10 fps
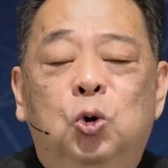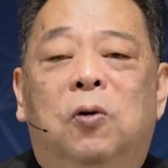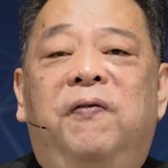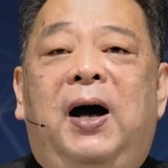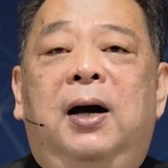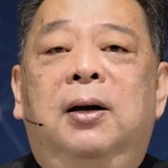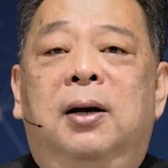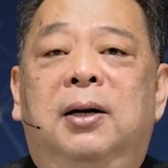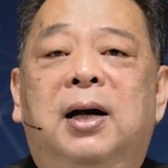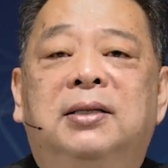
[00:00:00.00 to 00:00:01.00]
做法，
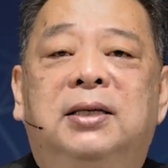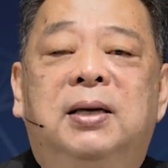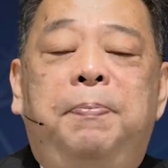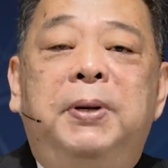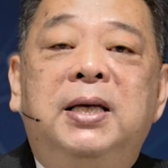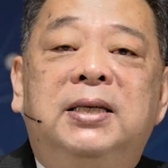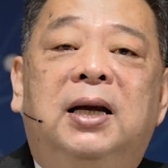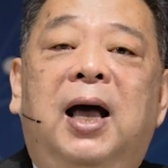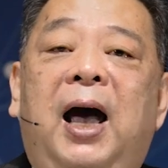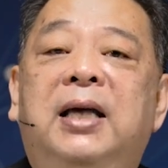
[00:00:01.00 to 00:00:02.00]
让这些偏
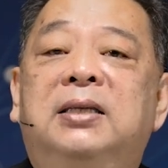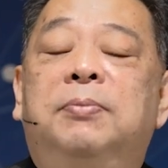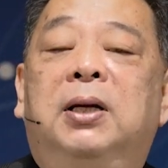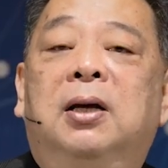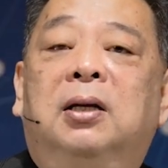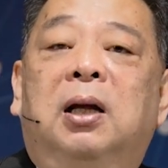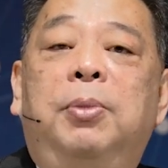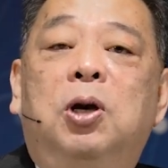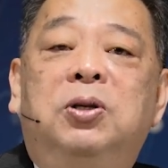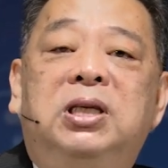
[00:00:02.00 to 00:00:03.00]
乡的孩子们，他
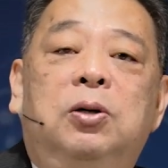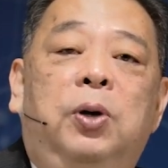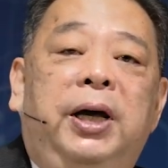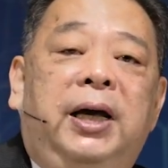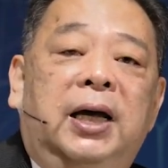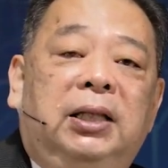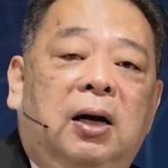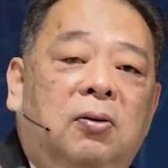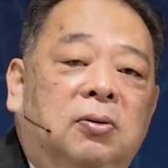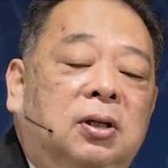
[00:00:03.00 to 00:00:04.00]
们有机会可以
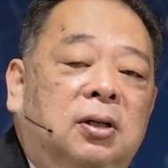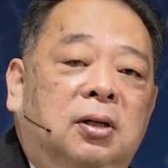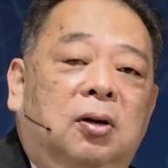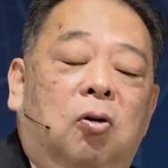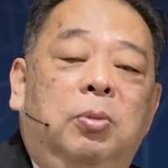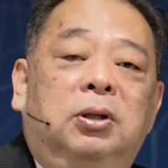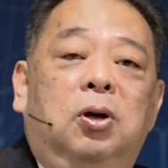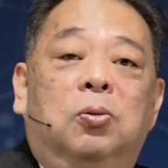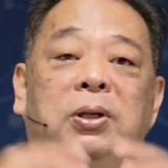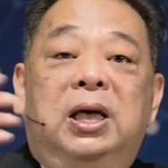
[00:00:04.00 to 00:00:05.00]
到我们
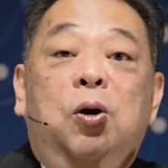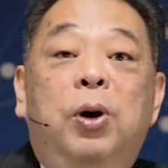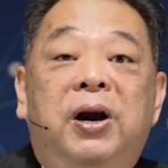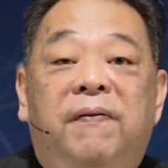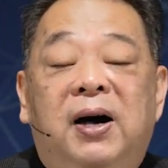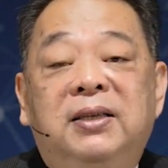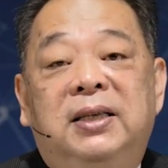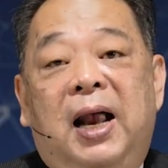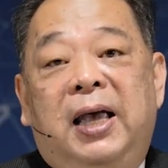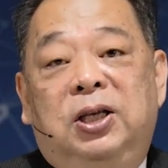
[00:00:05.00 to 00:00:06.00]
用淫会的方
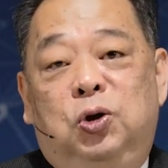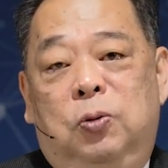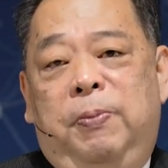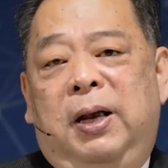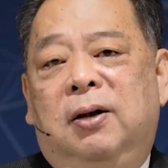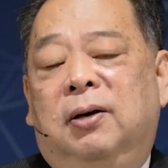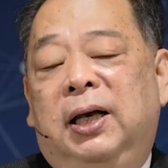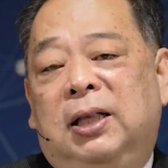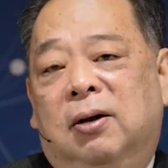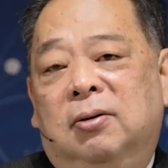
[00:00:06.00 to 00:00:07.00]
式来举办，哈，
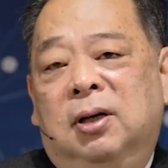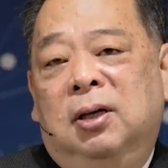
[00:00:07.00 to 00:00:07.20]
可以到